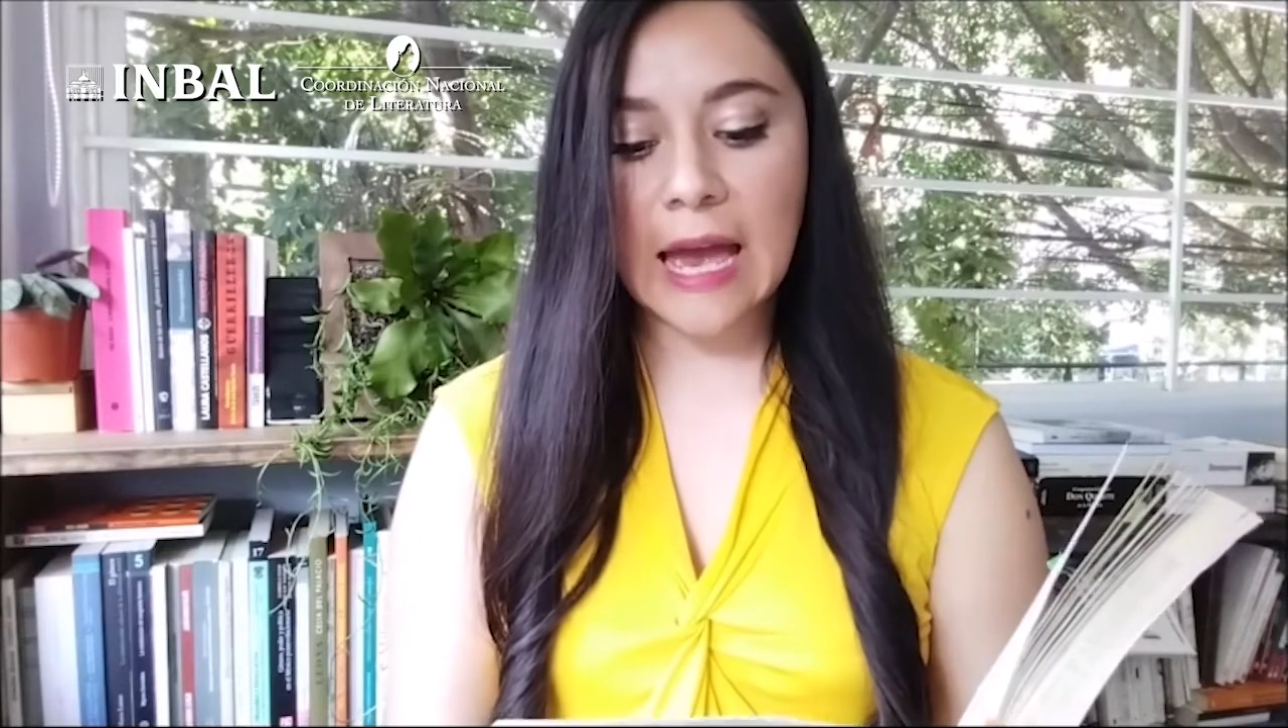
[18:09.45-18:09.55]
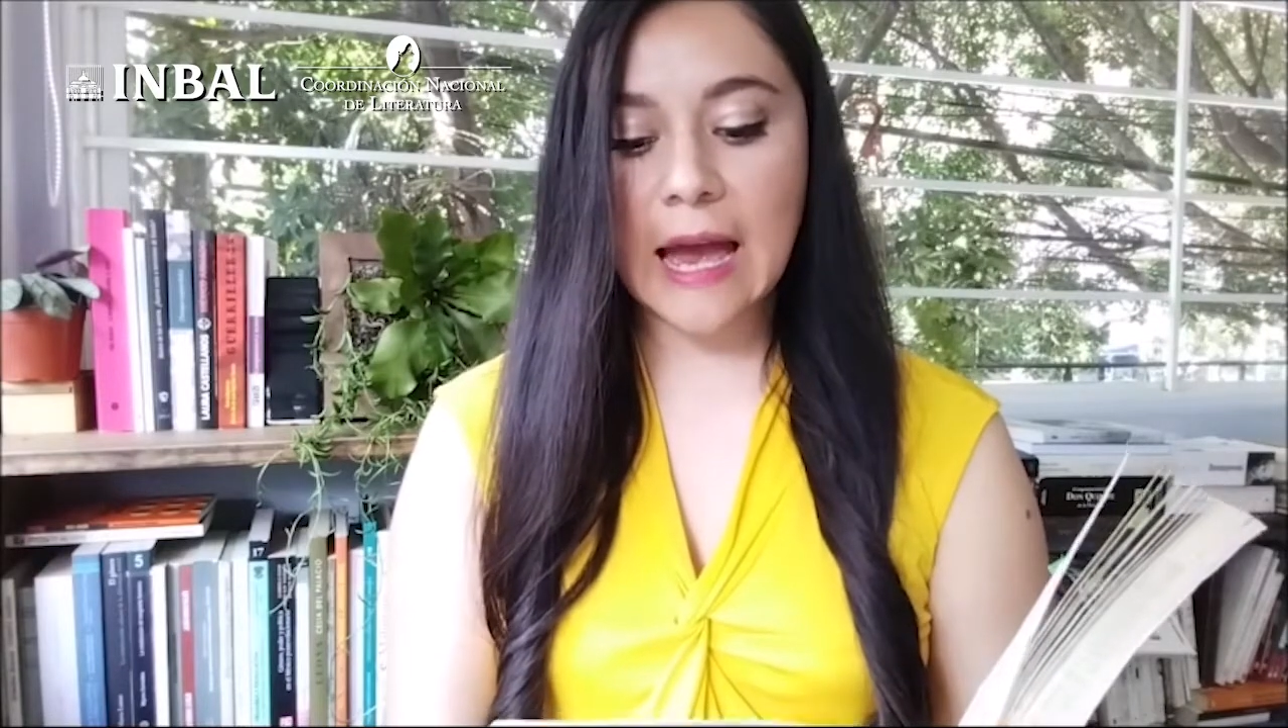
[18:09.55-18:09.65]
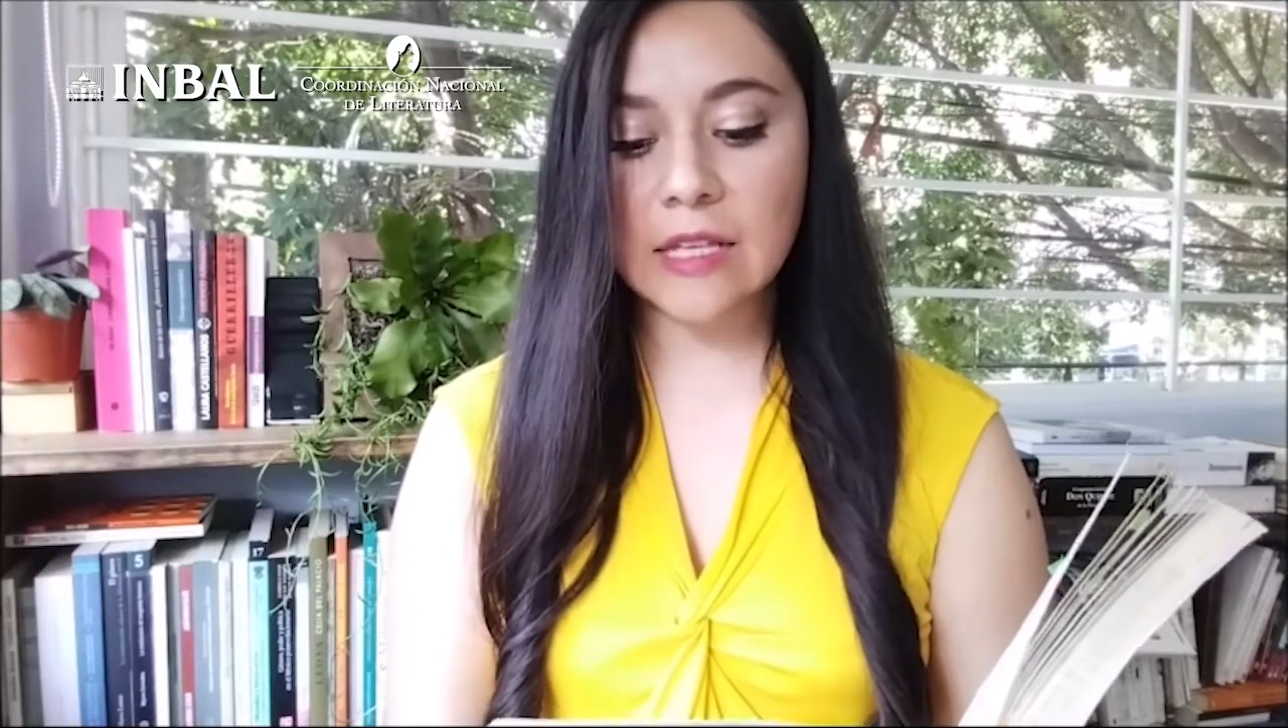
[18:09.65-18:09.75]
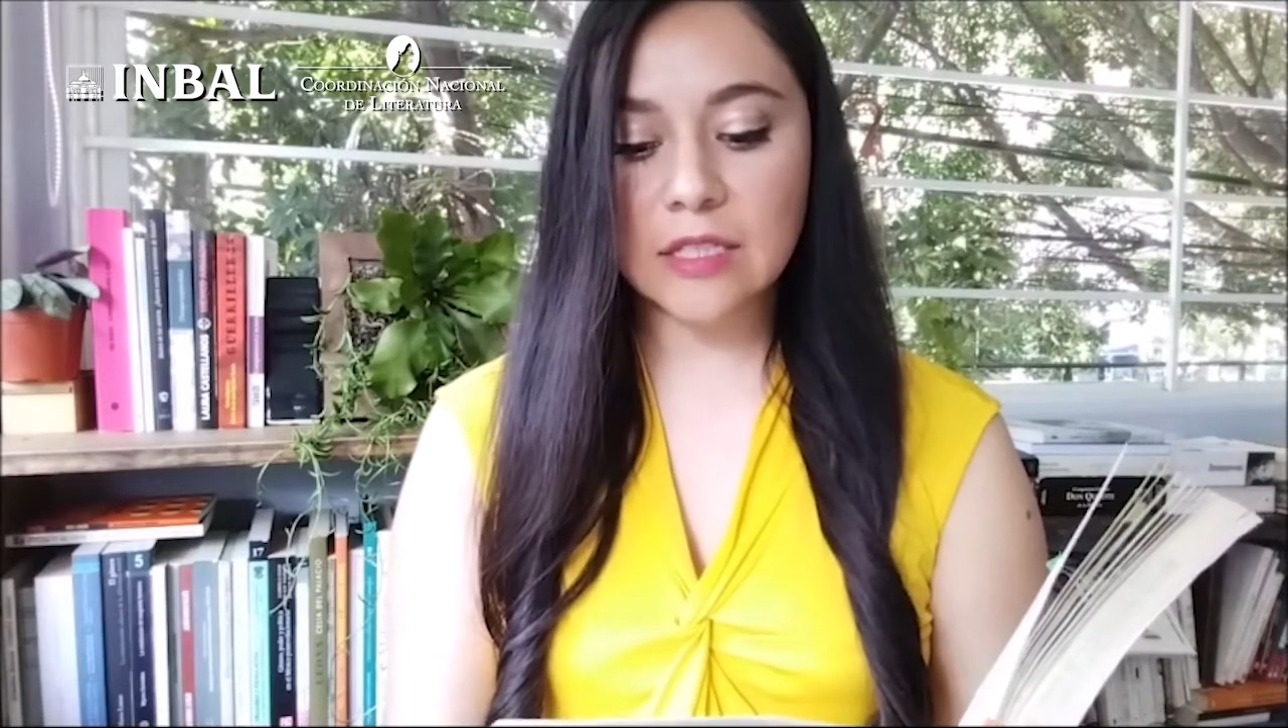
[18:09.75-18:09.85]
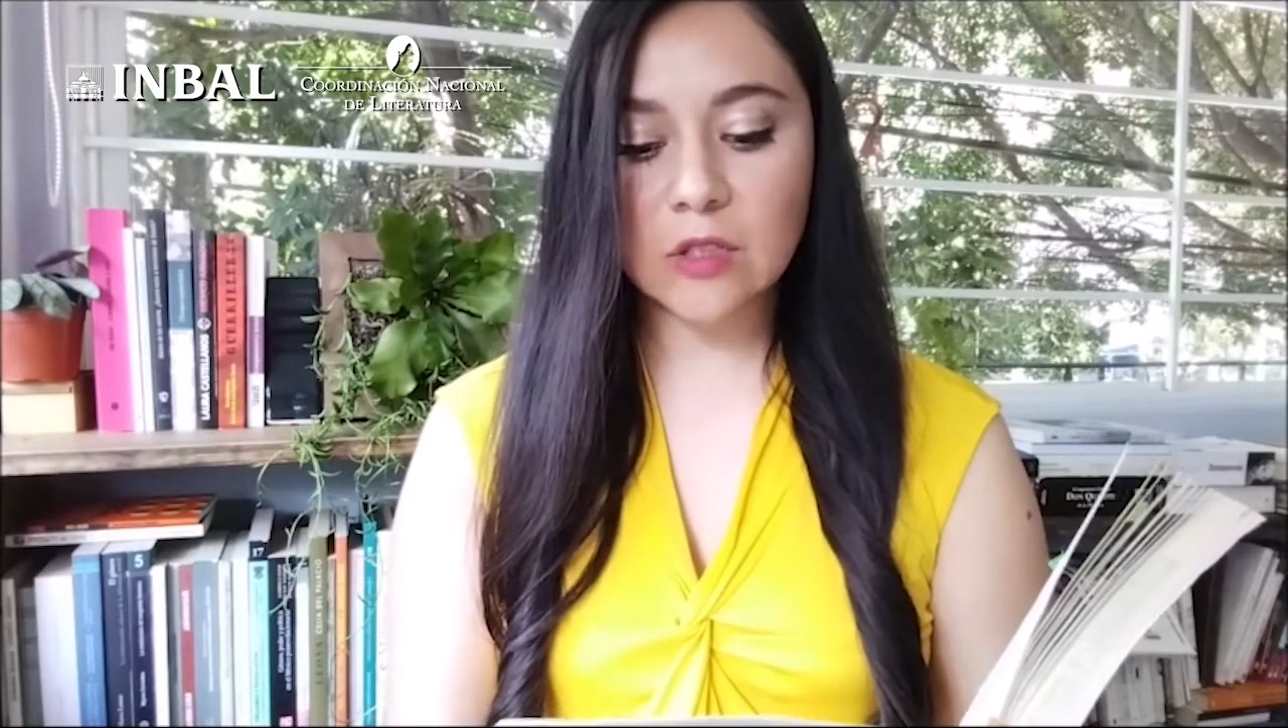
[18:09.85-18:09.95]

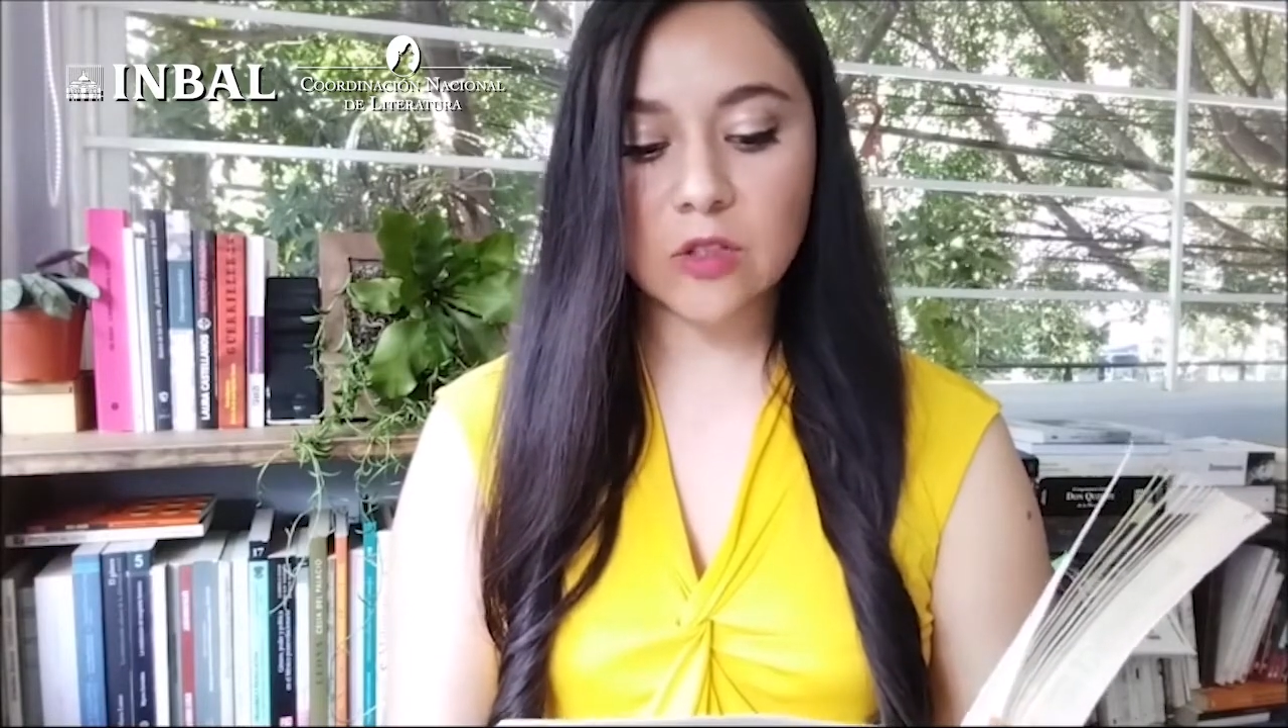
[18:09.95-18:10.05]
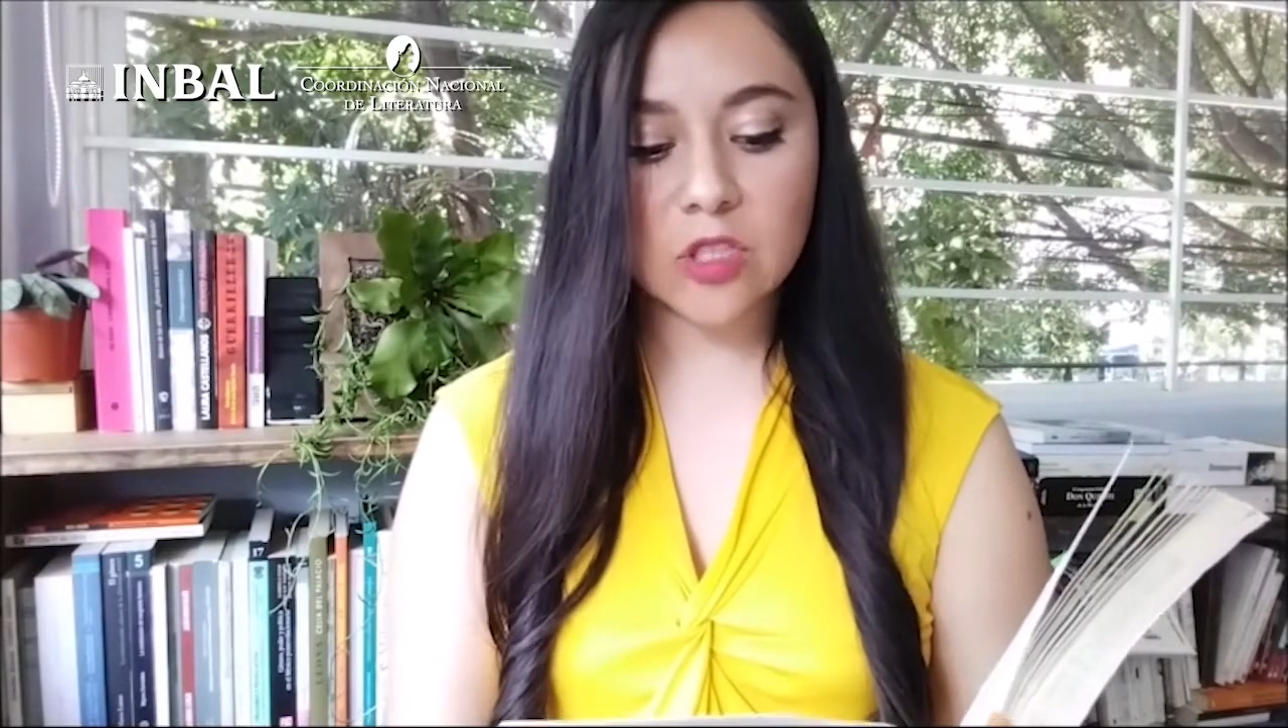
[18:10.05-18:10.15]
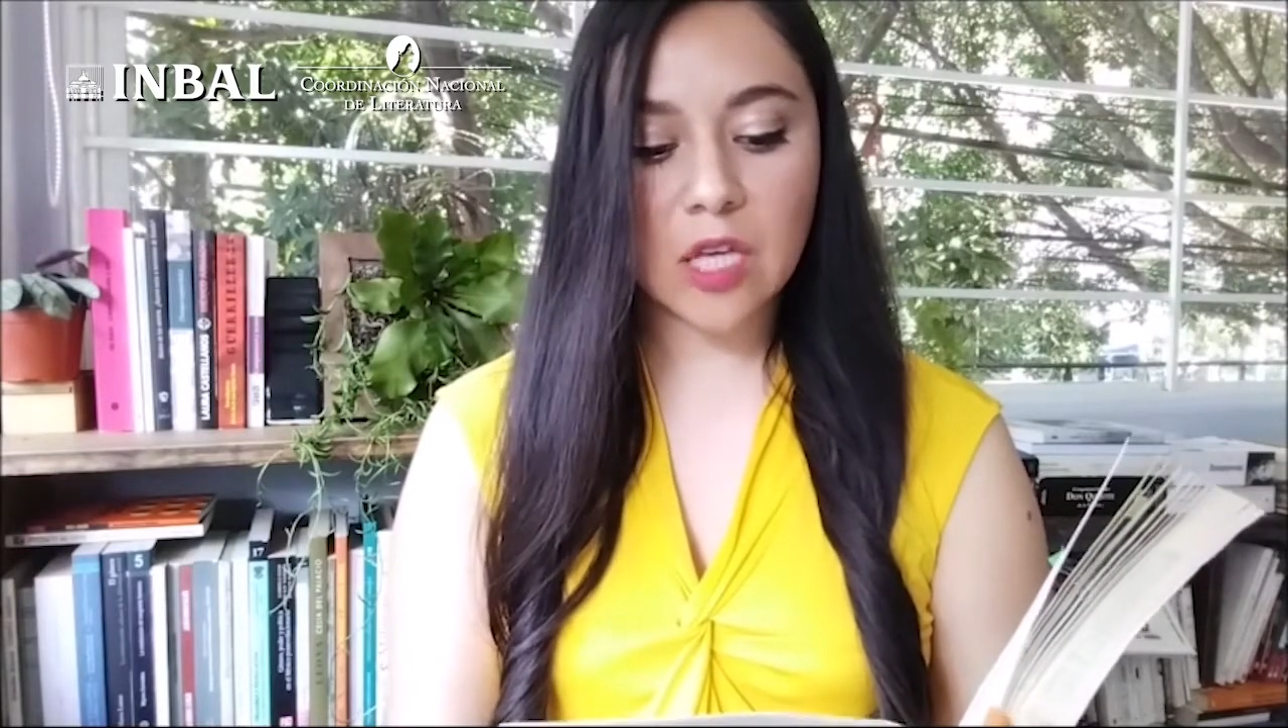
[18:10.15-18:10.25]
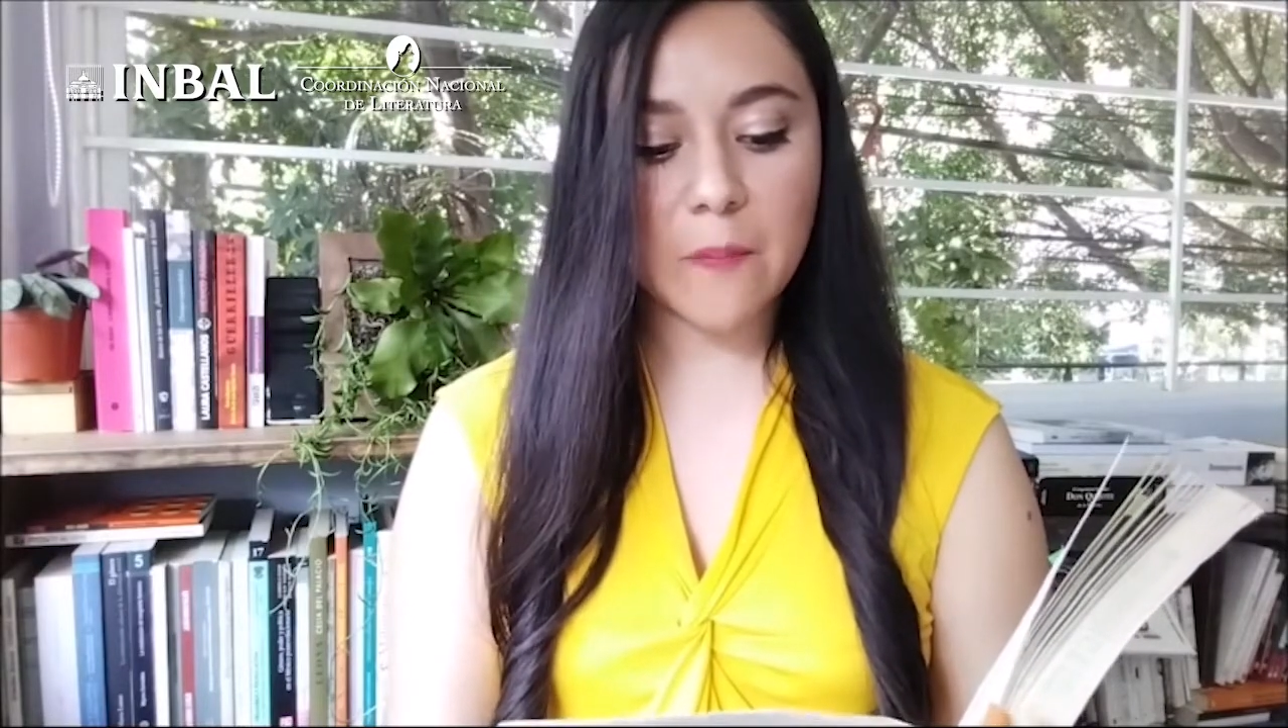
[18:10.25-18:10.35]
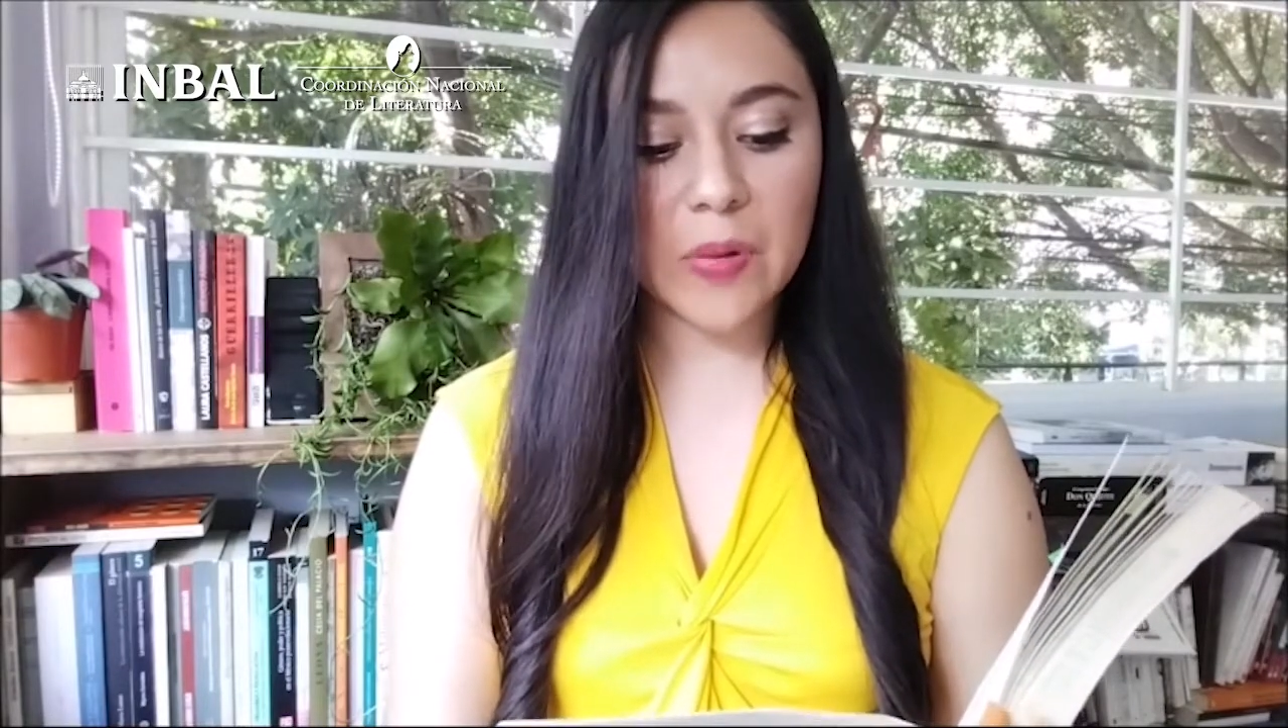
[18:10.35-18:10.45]
han sido
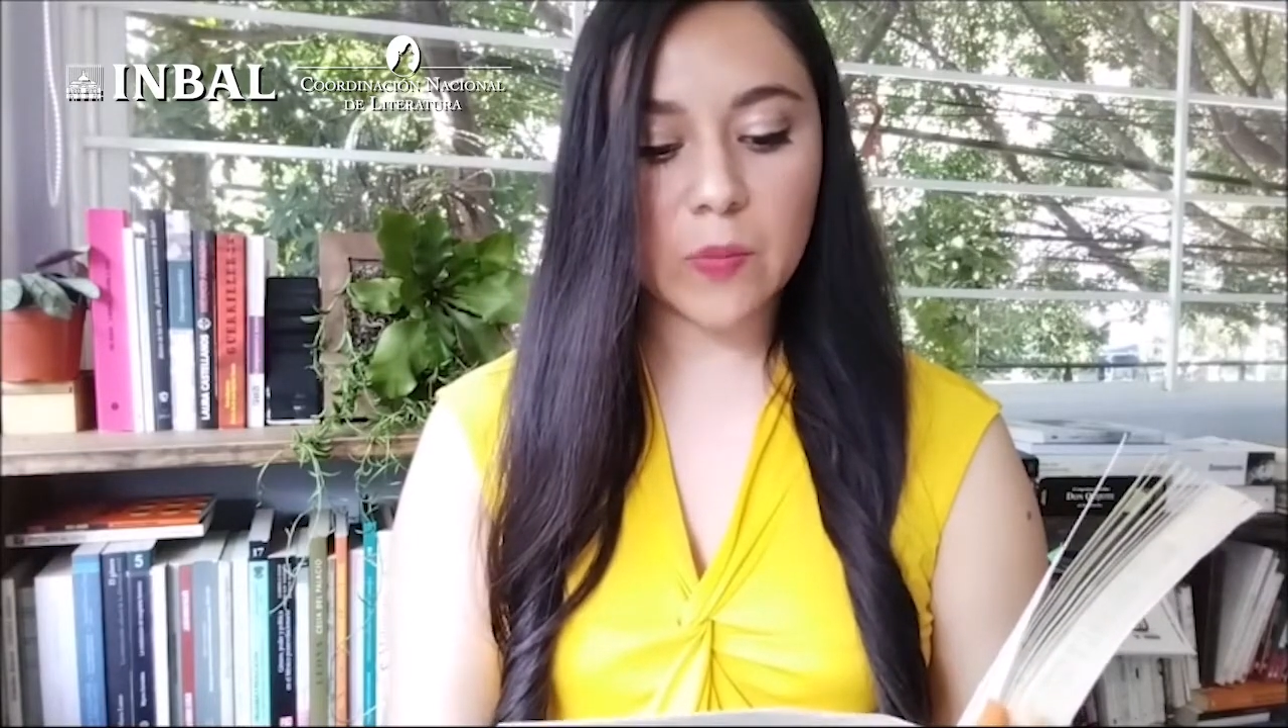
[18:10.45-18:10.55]
siempre